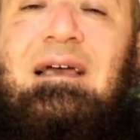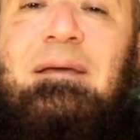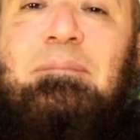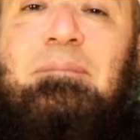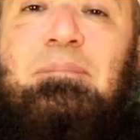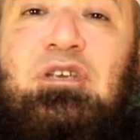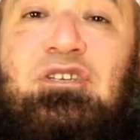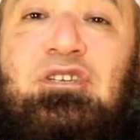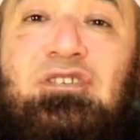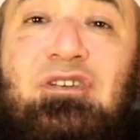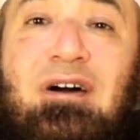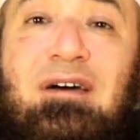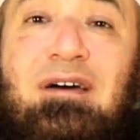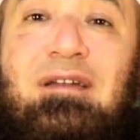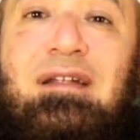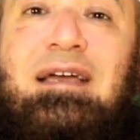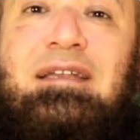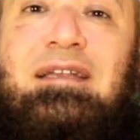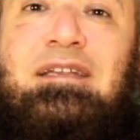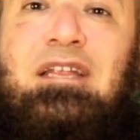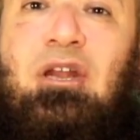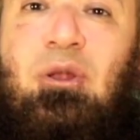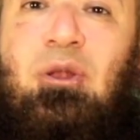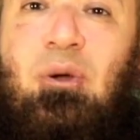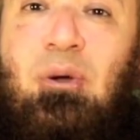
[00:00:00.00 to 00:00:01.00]
بشارة
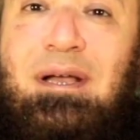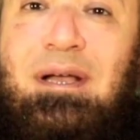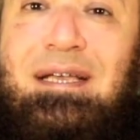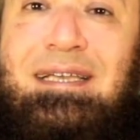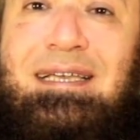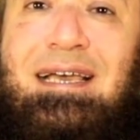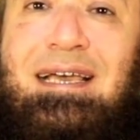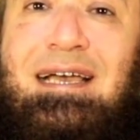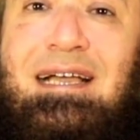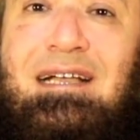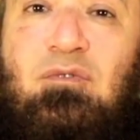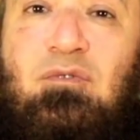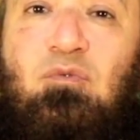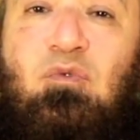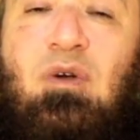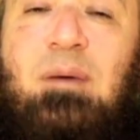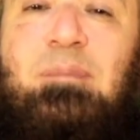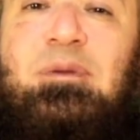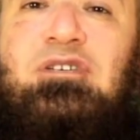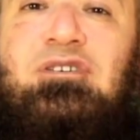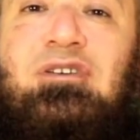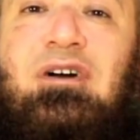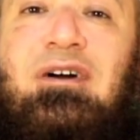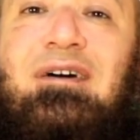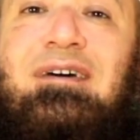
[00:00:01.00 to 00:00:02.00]
للحجاج
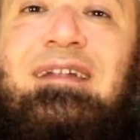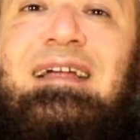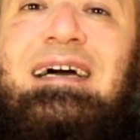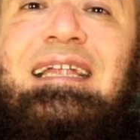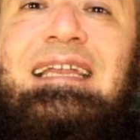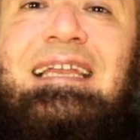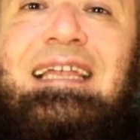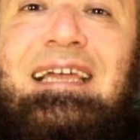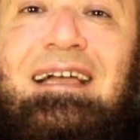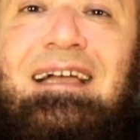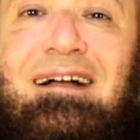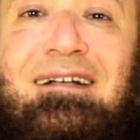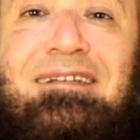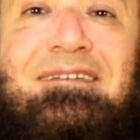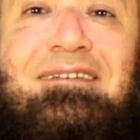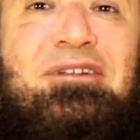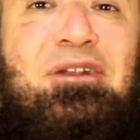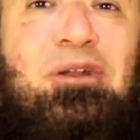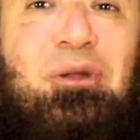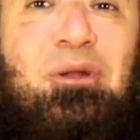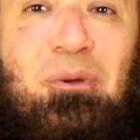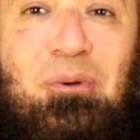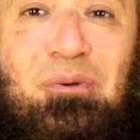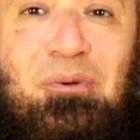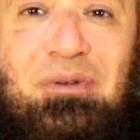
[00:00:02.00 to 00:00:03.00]
وبشارة
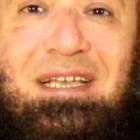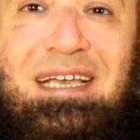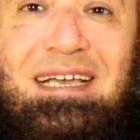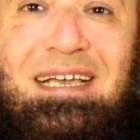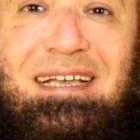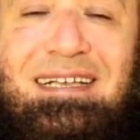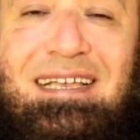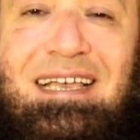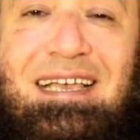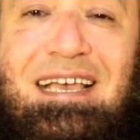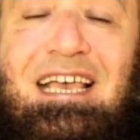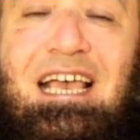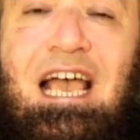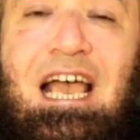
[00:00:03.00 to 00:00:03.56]
لغير الحجاج